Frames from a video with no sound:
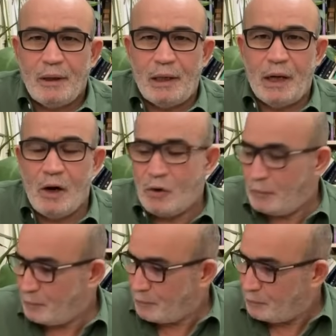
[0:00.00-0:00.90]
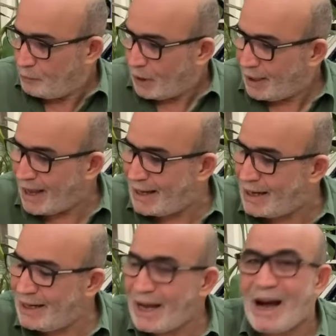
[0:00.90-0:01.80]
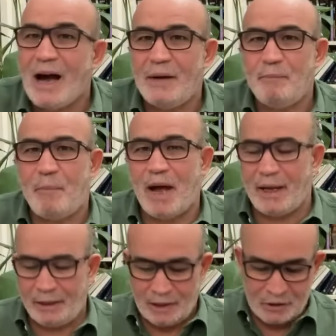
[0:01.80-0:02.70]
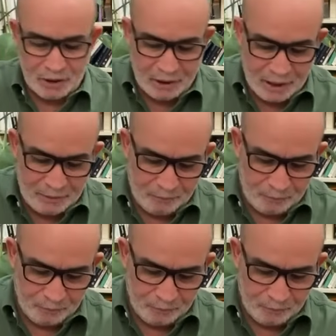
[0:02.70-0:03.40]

اليوم كان لقاء باردا جدا